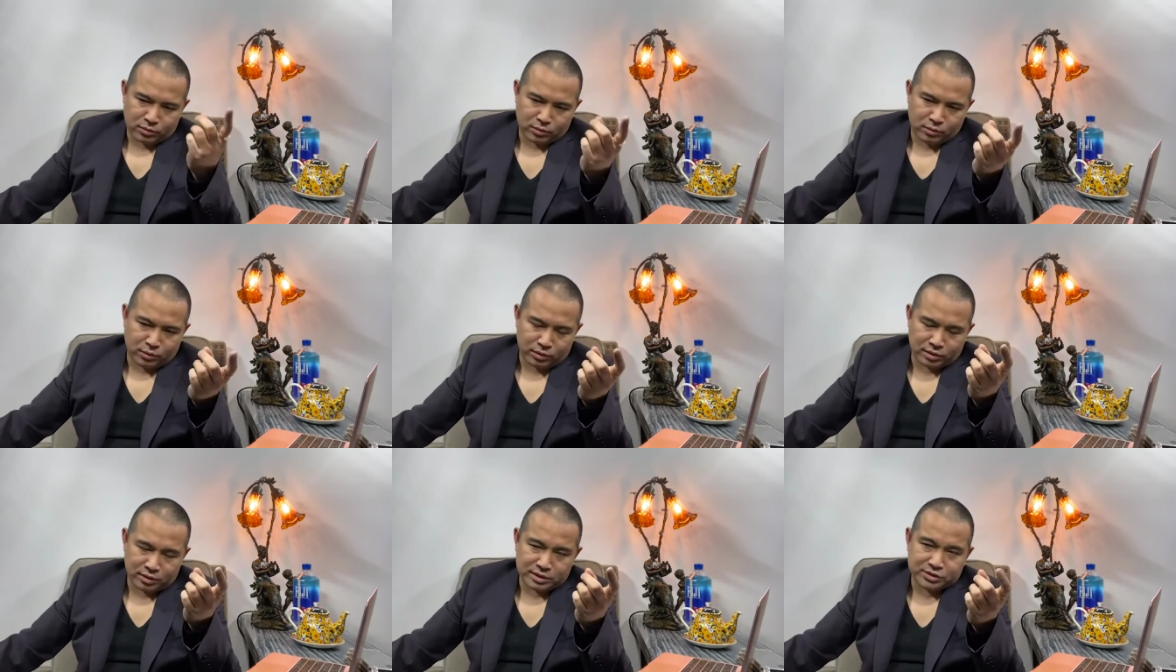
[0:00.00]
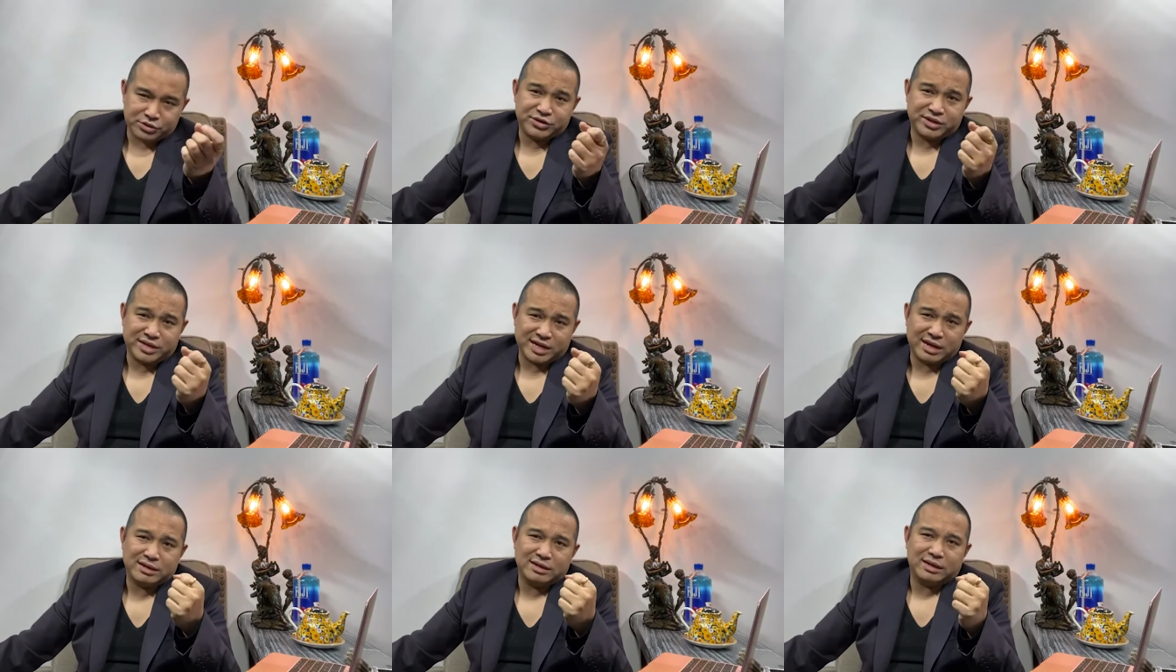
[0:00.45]
过
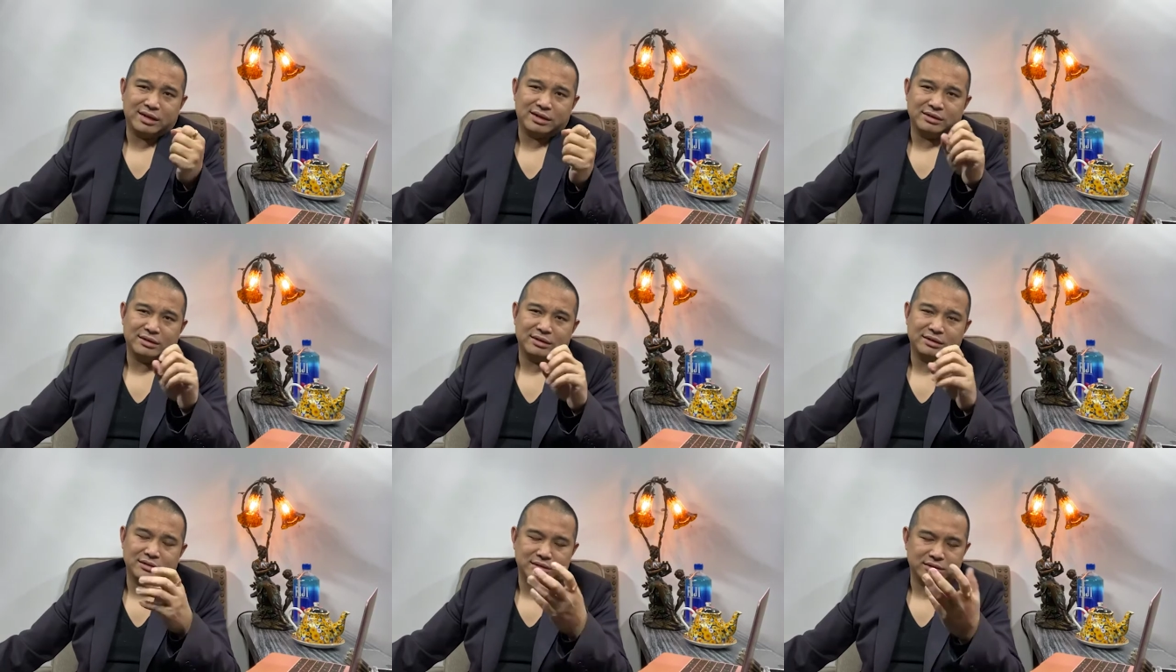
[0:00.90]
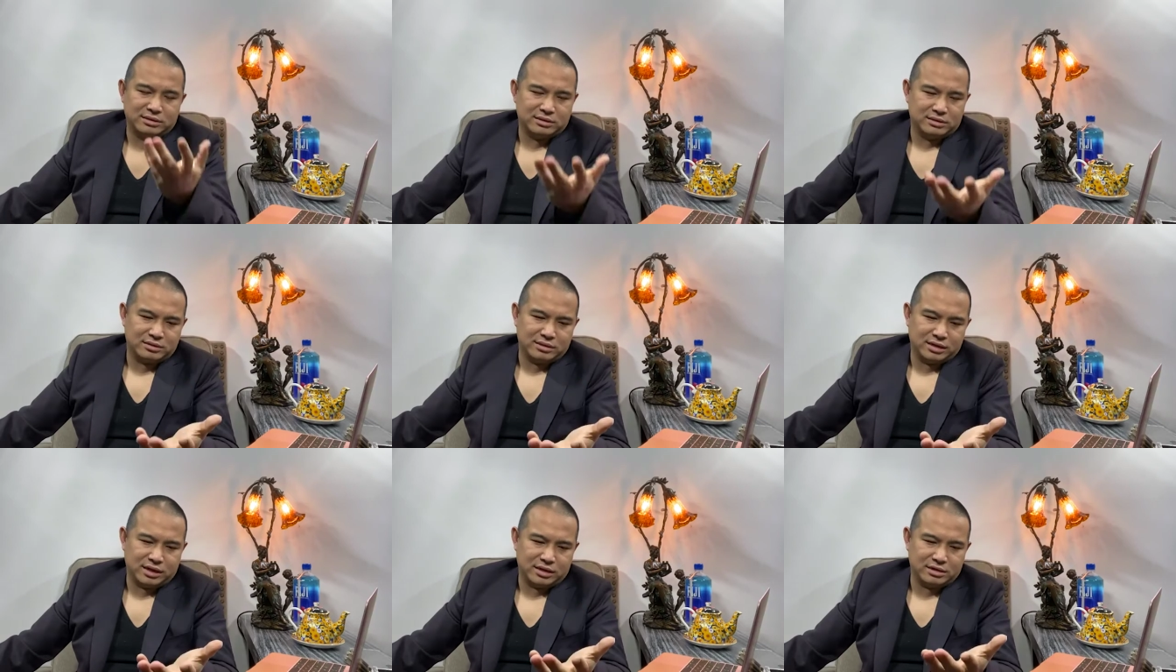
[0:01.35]
香港啊，其
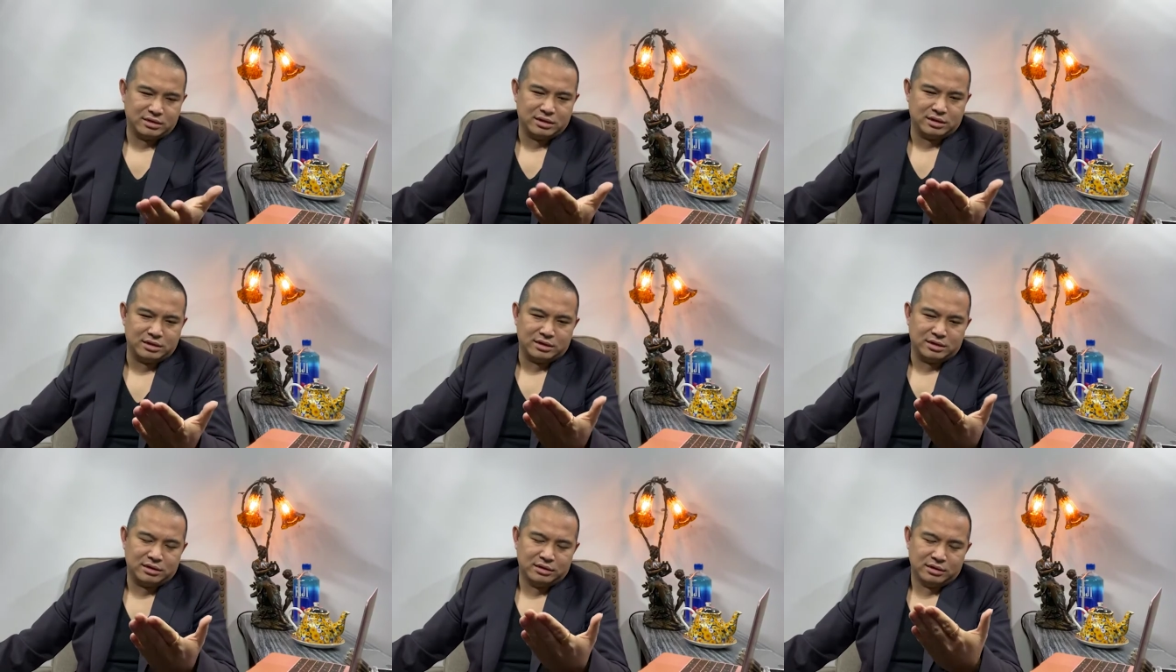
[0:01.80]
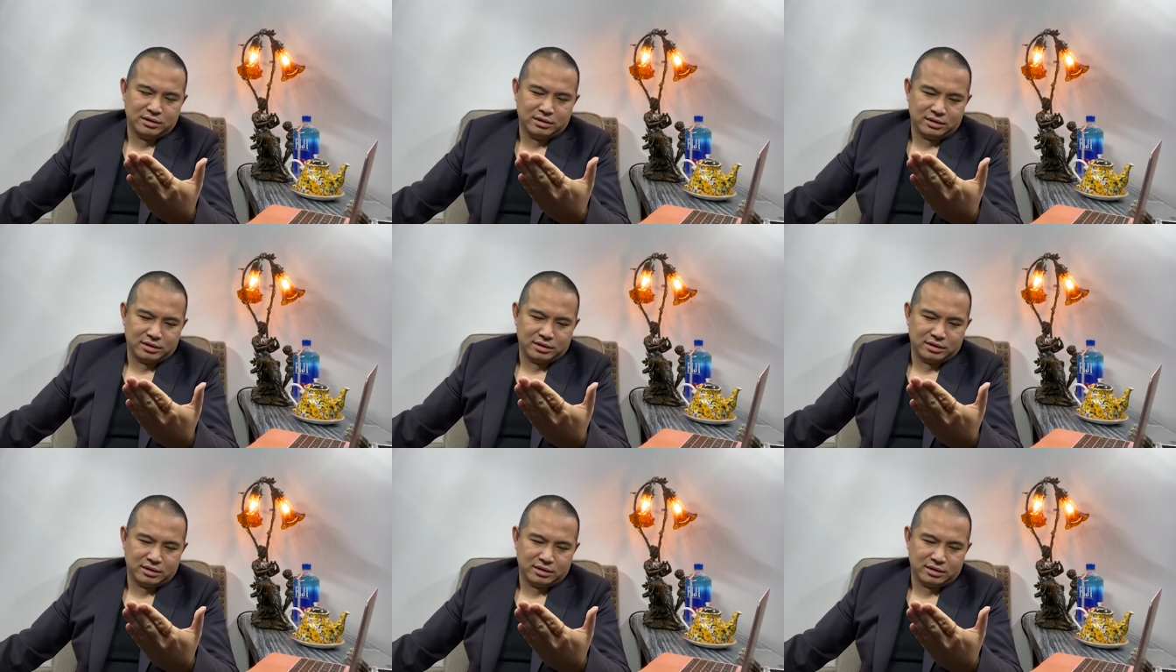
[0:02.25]
实那个，